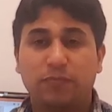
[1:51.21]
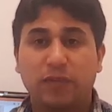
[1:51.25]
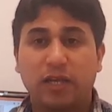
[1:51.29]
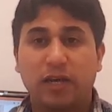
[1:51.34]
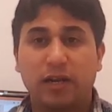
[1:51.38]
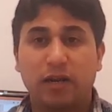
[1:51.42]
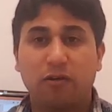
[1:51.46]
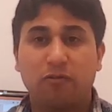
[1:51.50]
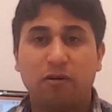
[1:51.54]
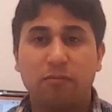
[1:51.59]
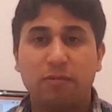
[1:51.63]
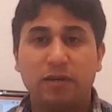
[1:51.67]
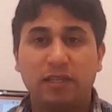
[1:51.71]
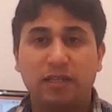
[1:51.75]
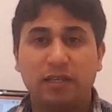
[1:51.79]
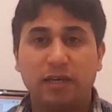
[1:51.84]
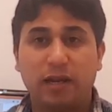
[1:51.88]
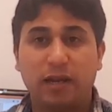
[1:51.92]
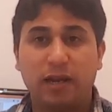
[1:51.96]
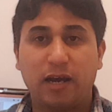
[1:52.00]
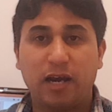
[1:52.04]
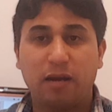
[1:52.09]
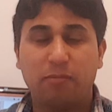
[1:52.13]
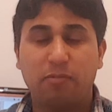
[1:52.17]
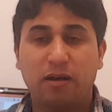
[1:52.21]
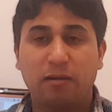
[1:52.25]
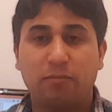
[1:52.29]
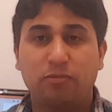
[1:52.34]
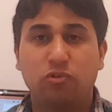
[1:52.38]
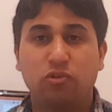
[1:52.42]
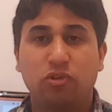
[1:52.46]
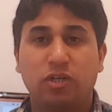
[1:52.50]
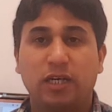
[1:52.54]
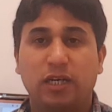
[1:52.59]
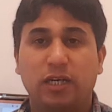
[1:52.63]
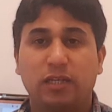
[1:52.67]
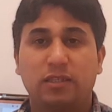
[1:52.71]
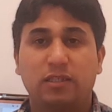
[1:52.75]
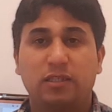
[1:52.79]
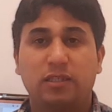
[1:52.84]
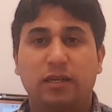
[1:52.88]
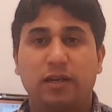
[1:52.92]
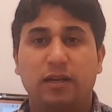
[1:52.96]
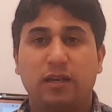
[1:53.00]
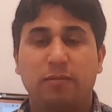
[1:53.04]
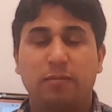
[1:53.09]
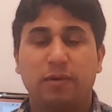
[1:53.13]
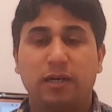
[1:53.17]
الروابط ديال الاخبار بجوج اللي غادي
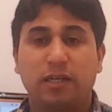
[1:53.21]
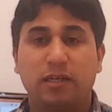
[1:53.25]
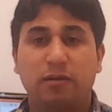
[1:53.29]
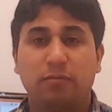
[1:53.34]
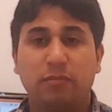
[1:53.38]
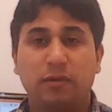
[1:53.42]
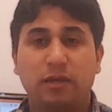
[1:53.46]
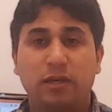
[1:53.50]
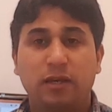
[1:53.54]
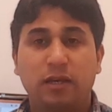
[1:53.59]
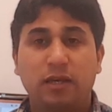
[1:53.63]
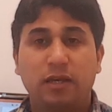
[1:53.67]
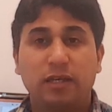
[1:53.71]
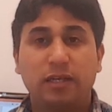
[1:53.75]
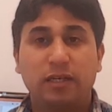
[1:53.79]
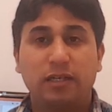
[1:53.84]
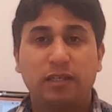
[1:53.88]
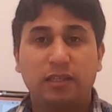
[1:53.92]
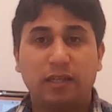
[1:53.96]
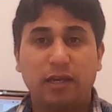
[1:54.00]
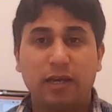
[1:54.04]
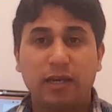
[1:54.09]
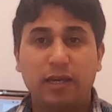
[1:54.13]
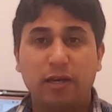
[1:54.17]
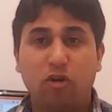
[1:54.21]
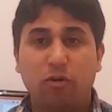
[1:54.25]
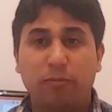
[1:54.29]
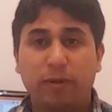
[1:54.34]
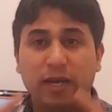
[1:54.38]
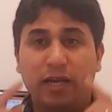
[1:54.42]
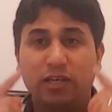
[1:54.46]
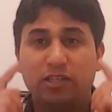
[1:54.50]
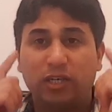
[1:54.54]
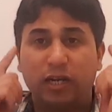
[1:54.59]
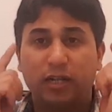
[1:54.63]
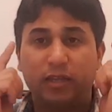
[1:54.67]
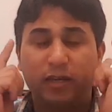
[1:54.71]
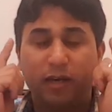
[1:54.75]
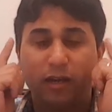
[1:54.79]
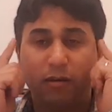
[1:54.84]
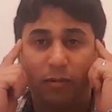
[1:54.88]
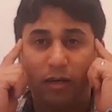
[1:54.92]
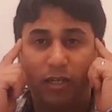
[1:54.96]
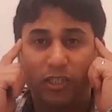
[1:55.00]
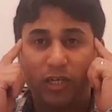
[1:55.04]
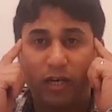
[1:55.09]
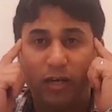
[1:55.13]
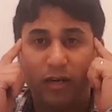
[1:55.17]
نتكلم عليهم يعني تخيلوا معايا شحال تاع
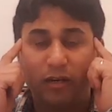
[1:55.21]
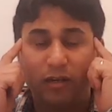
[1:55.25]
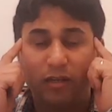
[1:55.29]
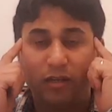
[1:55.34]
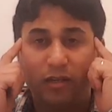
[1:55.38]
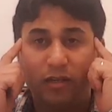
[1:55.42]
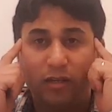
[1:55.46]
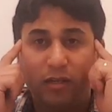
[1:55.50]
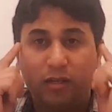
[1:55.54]
البشر